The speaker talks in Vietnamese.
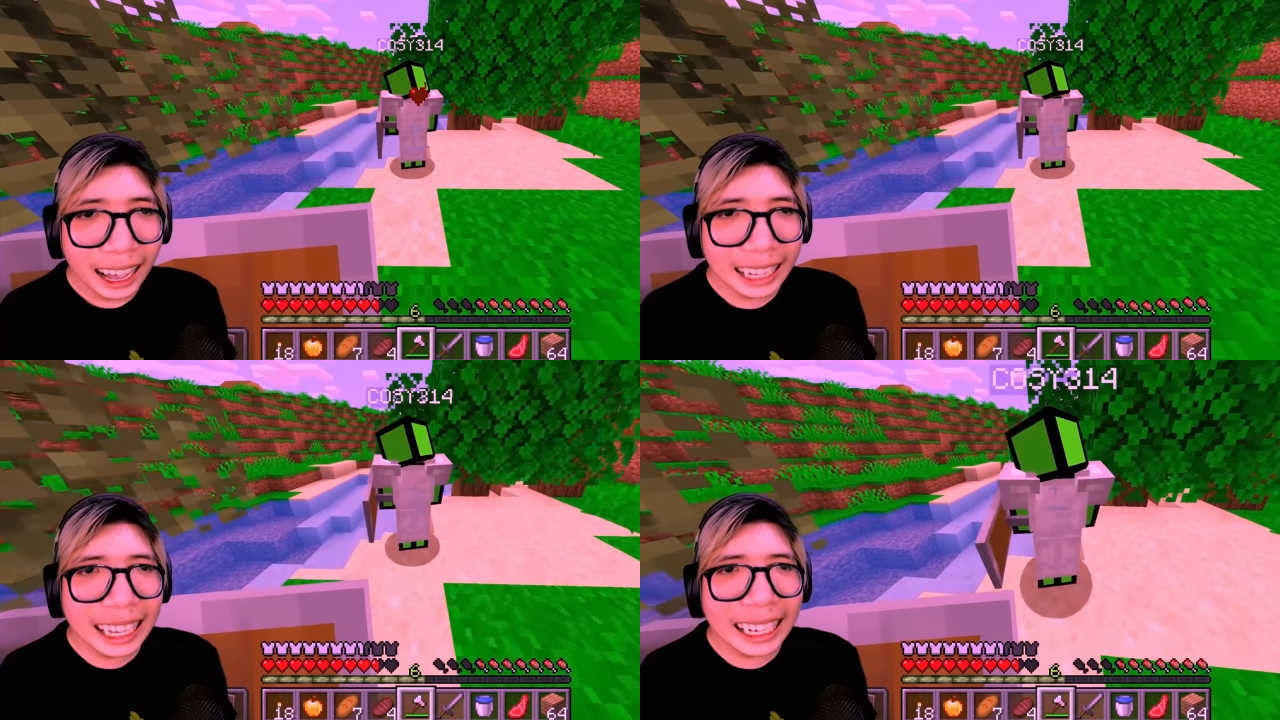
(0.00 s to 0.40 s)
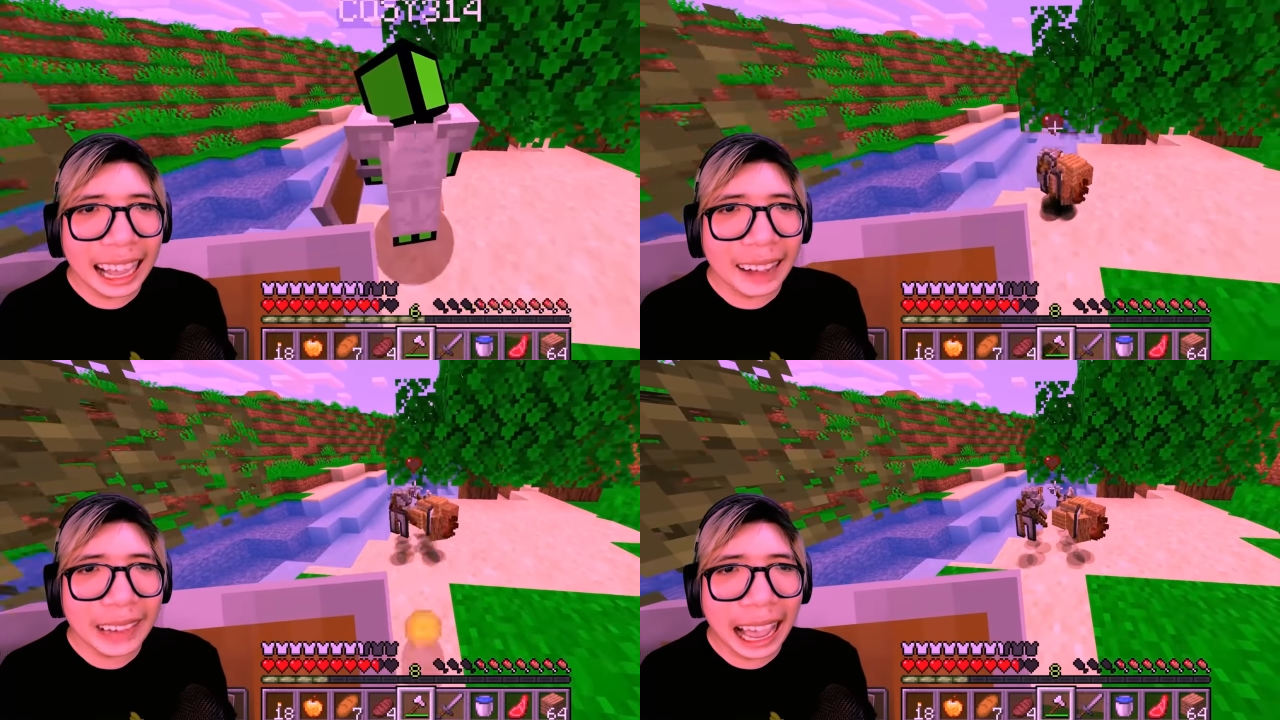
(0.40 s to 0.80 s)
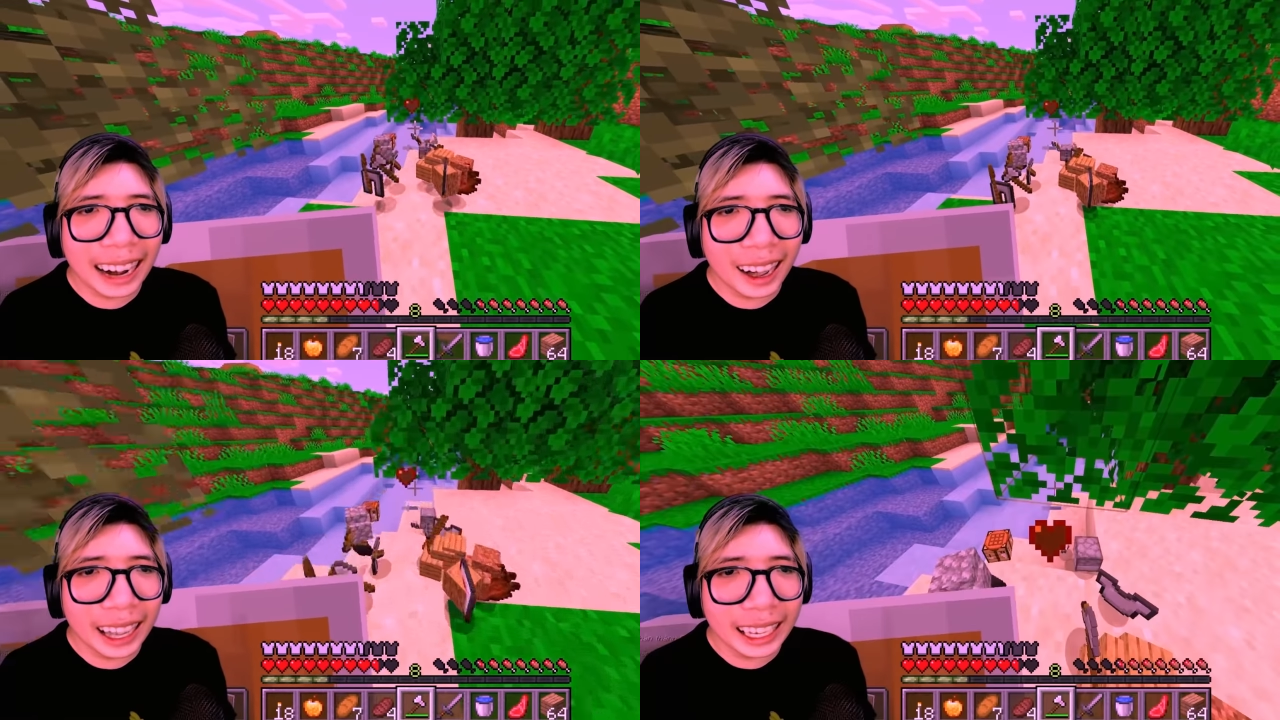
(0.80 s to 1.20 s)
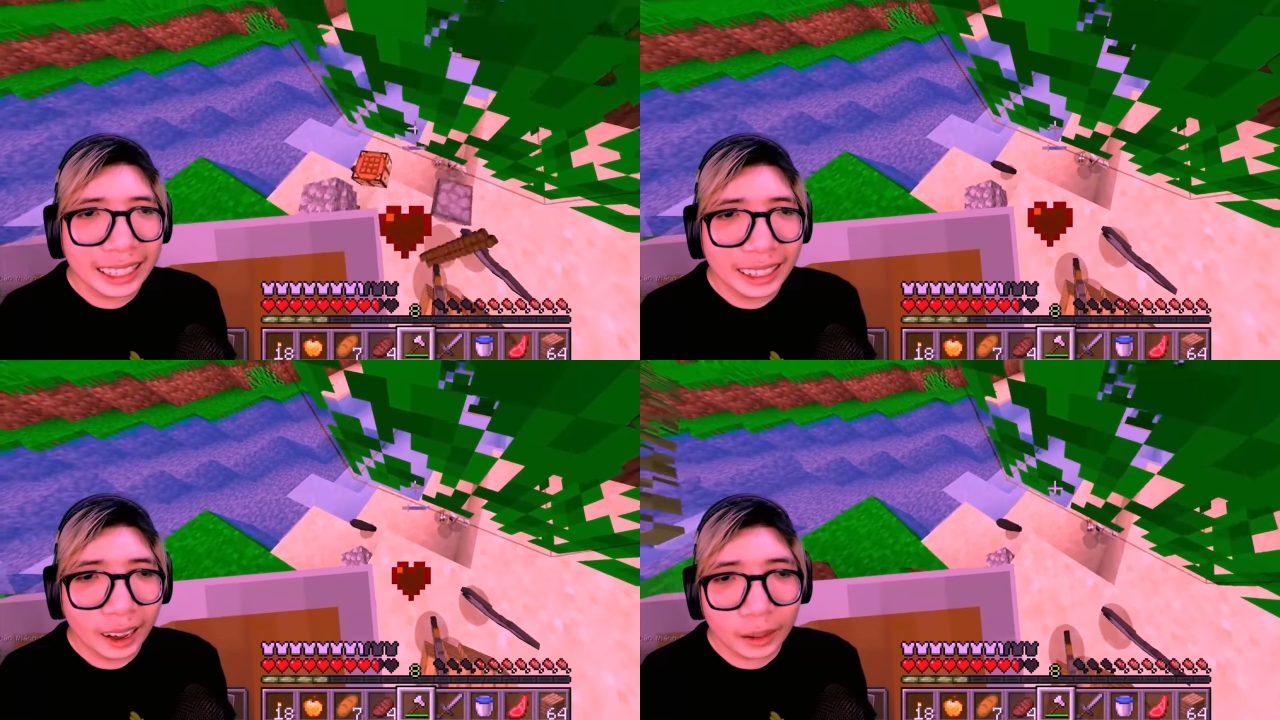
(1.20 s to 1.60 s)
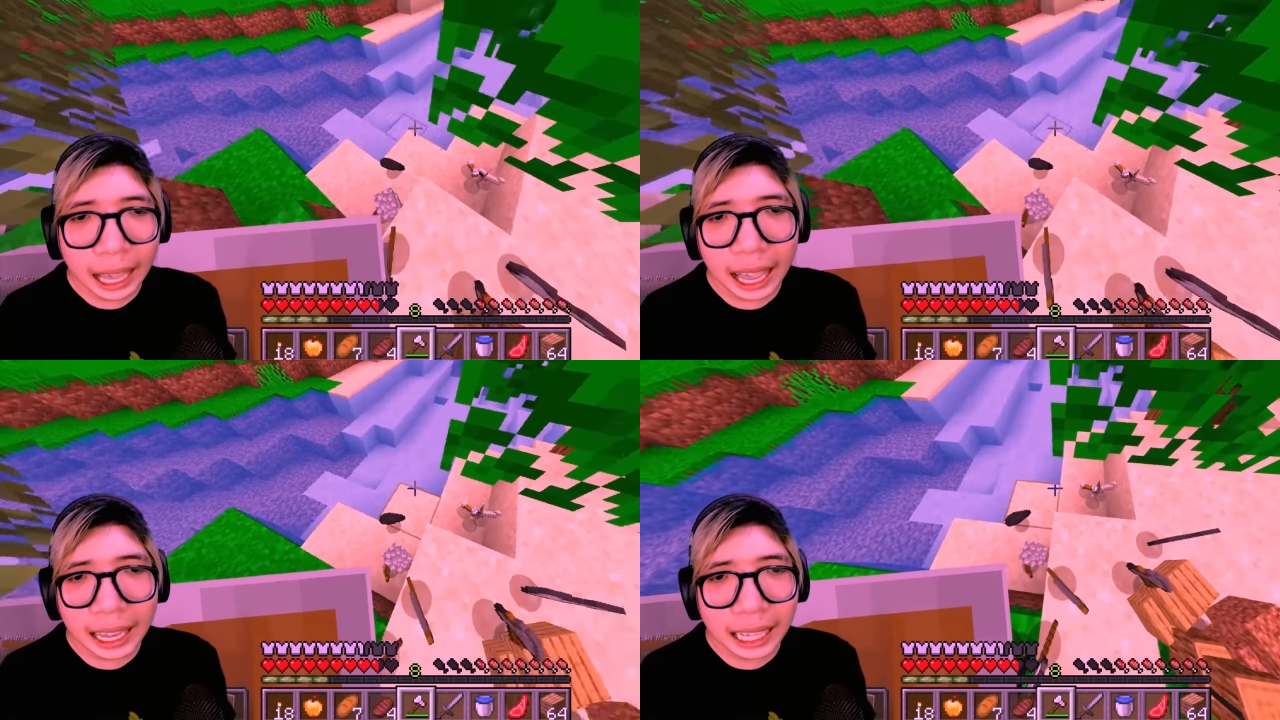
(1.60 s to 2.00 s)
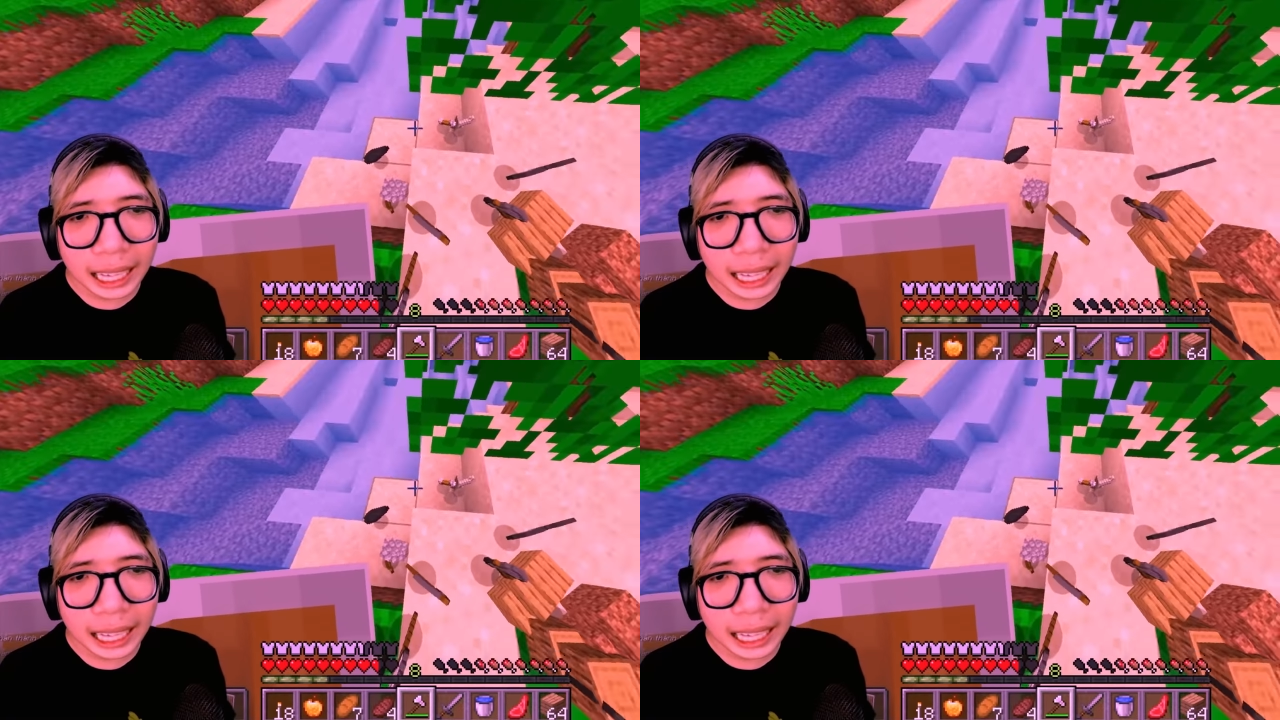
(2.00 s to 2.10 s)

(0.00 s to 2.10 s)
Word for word: thanh niên này áo ca rồi ok